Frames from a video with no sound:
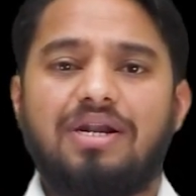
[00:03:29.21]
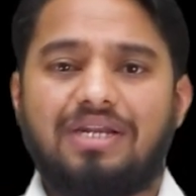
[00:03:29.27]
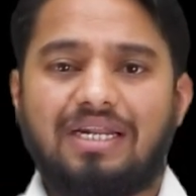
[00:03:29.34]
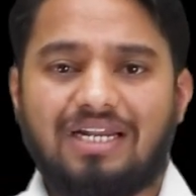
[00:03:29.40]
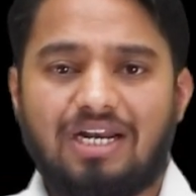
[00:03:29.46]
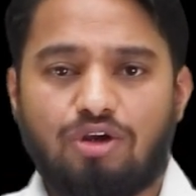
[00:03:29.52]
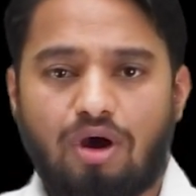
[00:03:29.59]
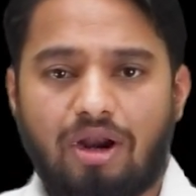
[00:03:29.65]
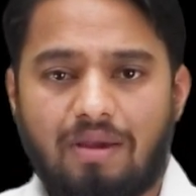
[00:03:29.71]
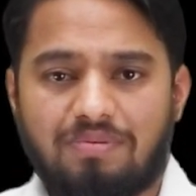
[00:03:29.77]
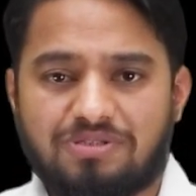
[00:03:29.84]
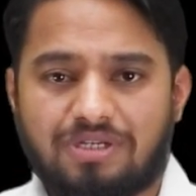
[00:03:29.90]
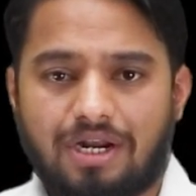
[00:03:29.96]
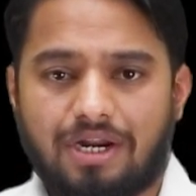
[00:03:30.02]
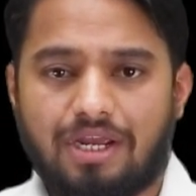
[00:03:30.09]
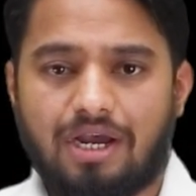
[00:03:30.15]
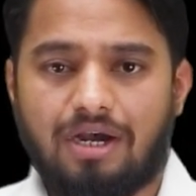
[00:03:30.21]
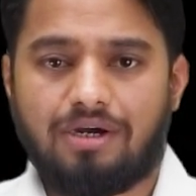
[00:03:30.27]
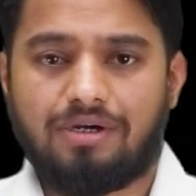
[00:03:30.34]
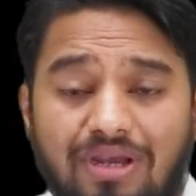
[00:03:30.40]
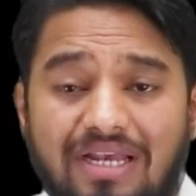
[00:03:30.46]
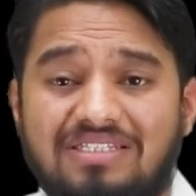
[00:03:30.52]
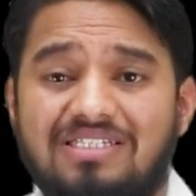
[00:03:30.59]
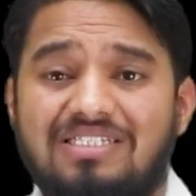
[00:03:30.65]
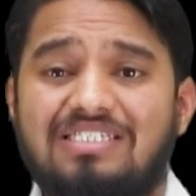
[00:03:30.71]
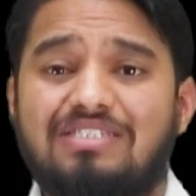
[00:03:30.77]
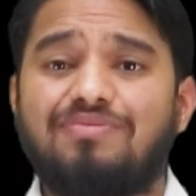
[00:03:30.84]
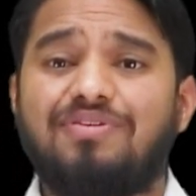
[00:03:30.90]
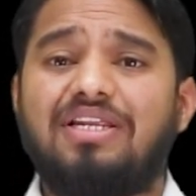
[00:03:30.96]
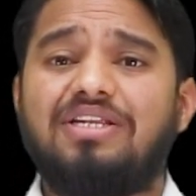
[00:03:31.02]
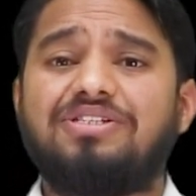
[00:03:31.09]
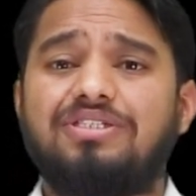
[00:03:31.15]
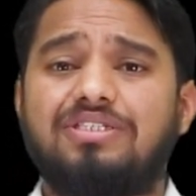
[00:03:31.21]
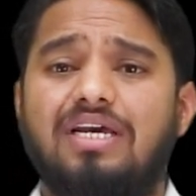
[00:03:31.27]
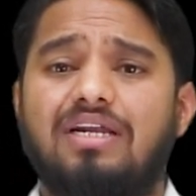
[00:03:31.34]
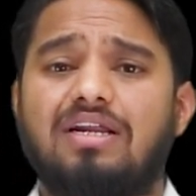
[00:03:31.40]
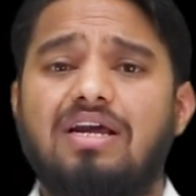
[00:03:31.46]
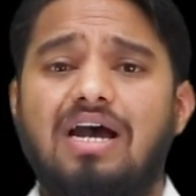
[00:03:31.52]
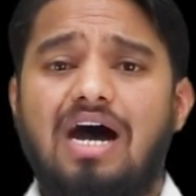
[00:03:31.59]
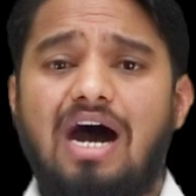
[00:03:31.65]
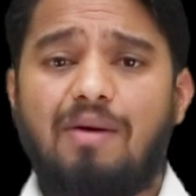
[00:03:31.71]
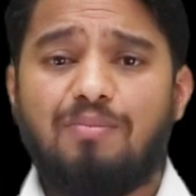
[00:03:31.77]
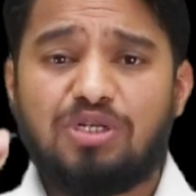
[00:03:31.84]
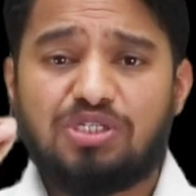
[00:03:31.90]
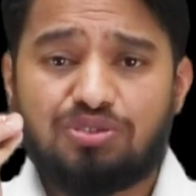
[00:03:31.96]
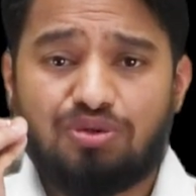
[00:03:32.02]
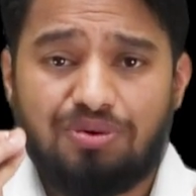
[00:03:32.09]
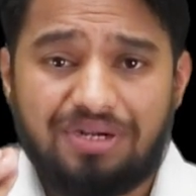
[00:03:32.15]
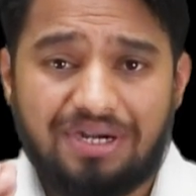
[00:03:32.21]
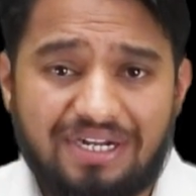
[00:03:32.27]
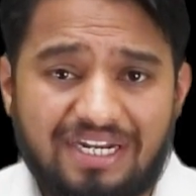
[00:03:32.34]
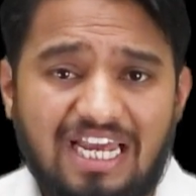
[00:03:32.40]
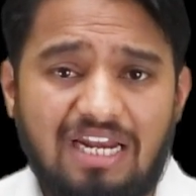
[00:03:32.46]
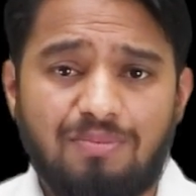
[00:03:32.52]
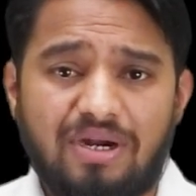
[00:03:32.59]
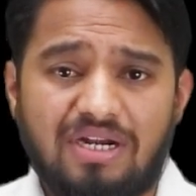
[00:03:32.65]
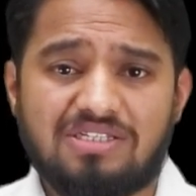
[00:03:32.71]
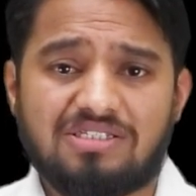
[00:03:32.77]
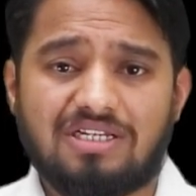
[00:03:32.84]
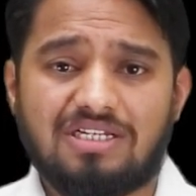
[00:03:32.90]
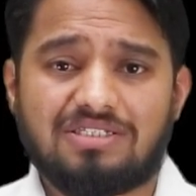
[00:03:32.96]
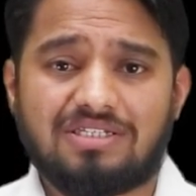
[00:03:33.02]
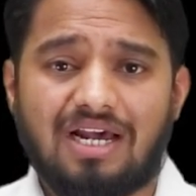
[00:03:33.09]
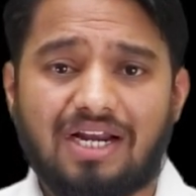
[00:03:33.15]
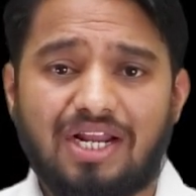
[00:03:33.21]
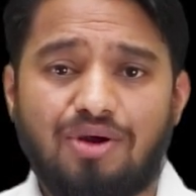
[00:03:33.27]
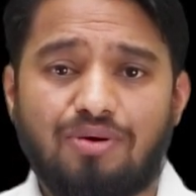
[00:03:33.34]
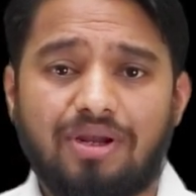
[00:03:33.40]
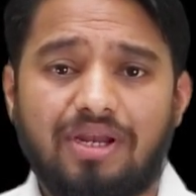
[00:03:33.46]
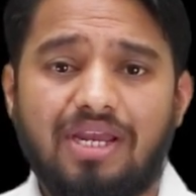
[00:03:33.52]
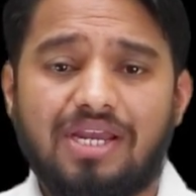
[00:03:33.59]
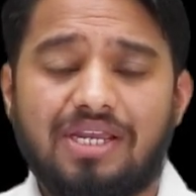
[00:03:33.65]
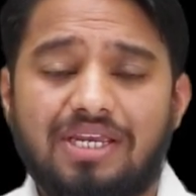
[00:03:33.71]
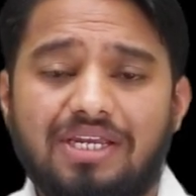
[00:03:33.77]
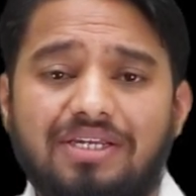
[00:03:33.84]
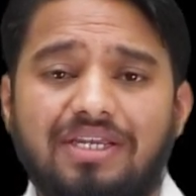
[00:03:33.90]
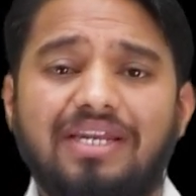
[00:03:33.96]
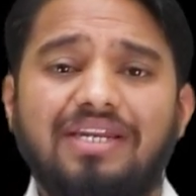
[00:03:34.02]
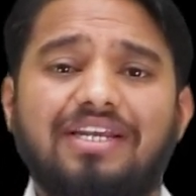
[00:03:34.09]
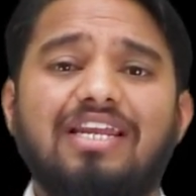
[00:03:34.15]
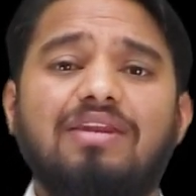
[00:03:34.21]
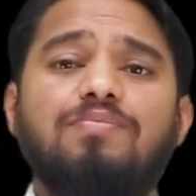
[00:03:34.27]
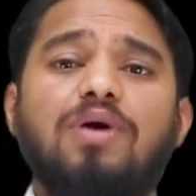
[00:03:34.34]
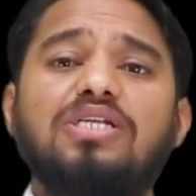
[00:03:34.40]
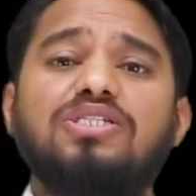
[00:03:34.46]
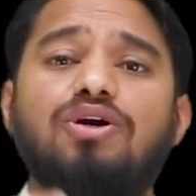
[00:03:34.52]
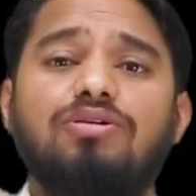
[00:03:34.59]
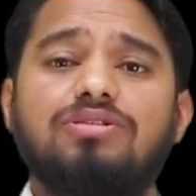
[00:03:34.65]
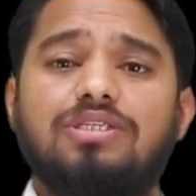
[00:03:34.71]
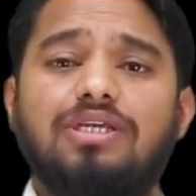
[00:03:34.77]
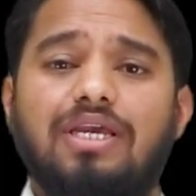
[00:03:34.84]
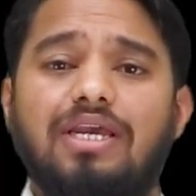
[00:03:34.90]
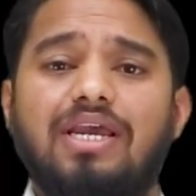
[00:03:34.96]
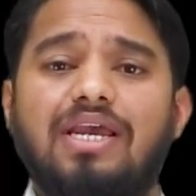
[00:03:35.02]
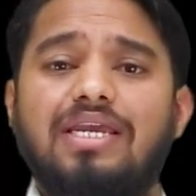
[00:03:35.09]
टनल कॉलेप्स कर गया तो ऐसे सिविल इंजीनियर हम इसको डिटेल में डिस्कस कर रहे होंगे कि किन किन वजहों से